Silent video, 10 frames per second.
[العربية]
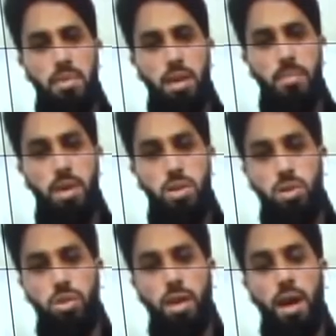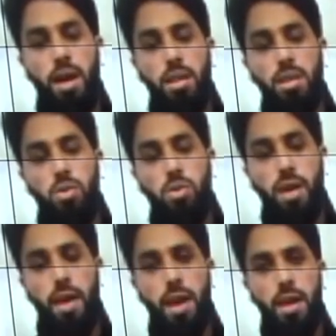من السعوديه ان تكون
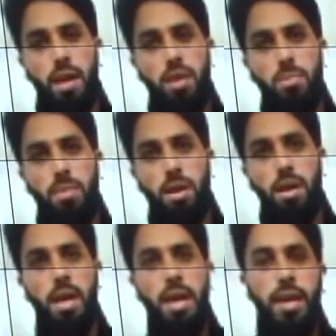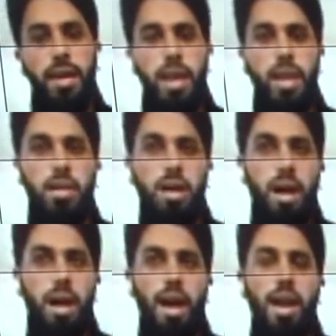كذلك يعني رب يعني
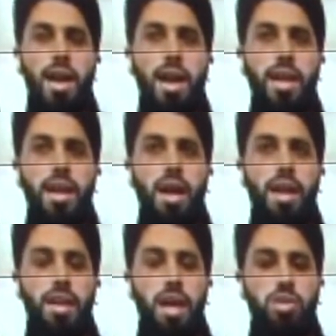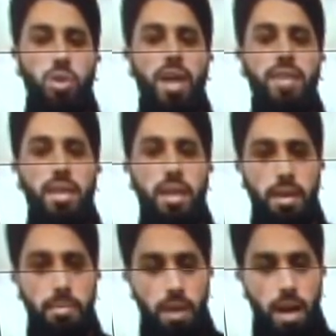آه، على الاقل ان ان
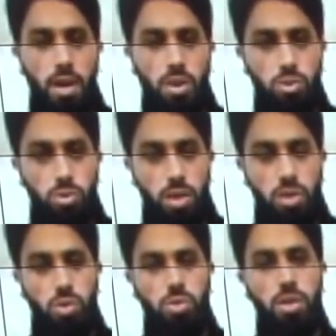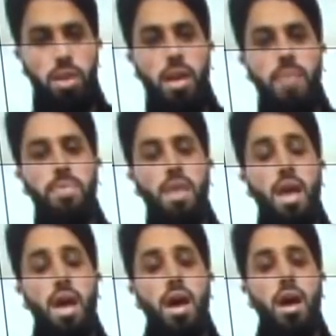تهدئ على الحدود السعوديه
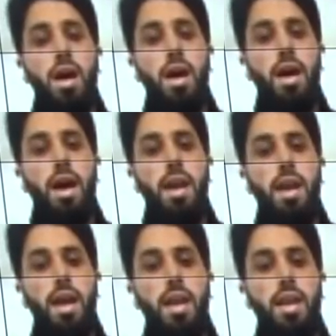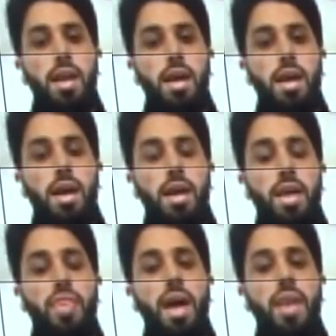آه، آه،
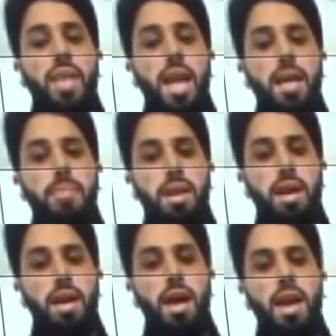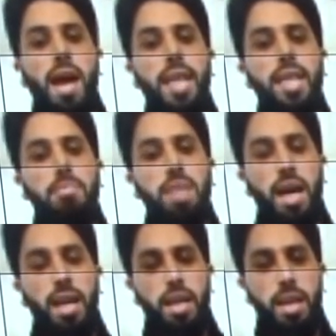يظهر ذلك من خلال عدم
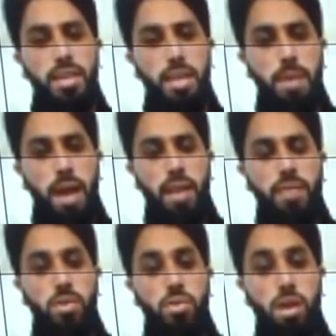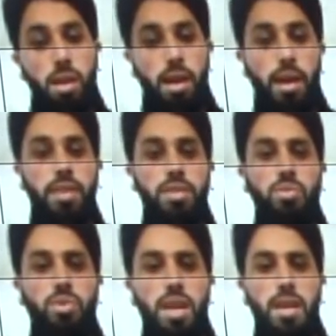تحريك الجبهات في كل
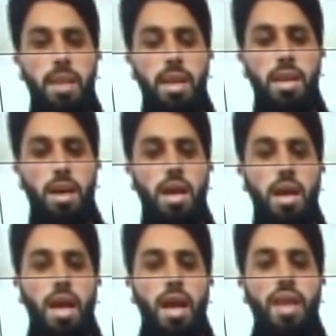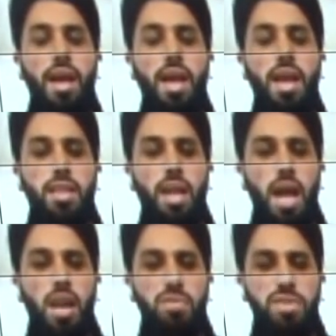الجمهوريه اليمنيه اذا كان
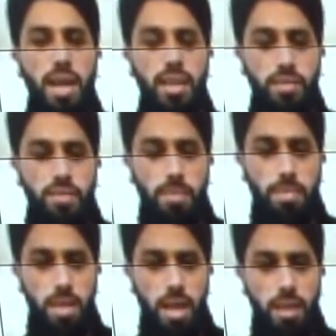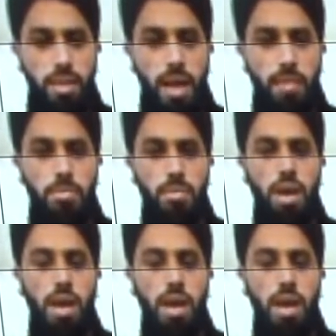التحالف جاد في مساله دعم